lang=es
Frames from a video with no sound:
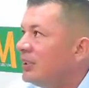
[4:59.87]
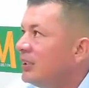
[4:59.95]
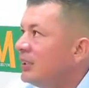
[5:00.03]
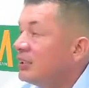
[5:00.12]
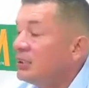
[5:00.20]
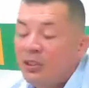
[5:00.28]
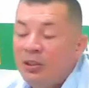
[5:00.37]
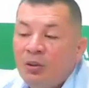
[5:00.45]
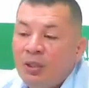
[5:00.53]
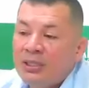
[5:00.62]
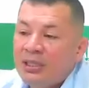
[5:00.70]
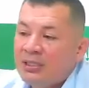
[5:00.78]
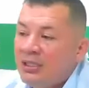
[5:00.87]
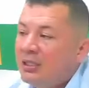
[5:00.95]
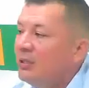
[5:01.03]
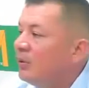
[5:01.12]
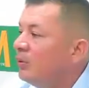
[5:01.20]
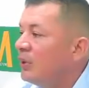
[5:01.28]
si no es
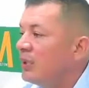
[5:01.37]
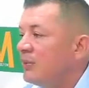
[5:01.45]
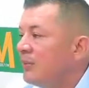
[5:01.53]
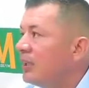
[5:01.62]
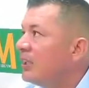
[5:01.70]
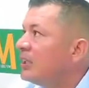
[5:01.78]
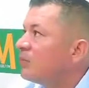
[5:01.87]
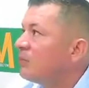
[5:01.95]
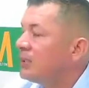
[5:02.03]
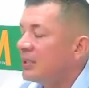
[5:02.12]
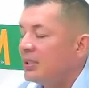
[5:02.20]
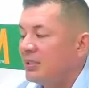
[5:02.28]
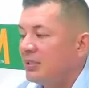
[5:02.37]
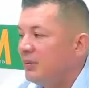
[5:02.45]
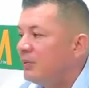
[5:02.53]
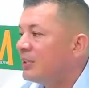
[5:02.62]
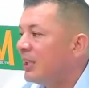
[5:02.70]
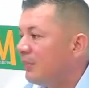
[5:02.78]
así, una semana después, que
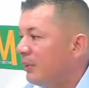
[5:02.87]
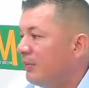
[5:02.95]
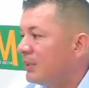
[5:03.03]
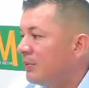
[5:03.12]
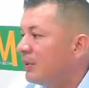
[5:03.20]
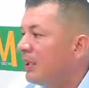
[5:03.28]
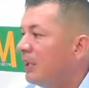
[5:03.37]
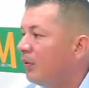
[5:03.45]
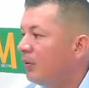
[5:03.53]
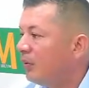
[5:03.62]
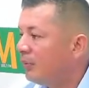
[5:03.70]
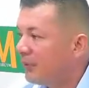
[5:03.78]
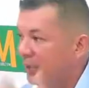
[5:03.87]
dijimos que la primera semana de noviembre,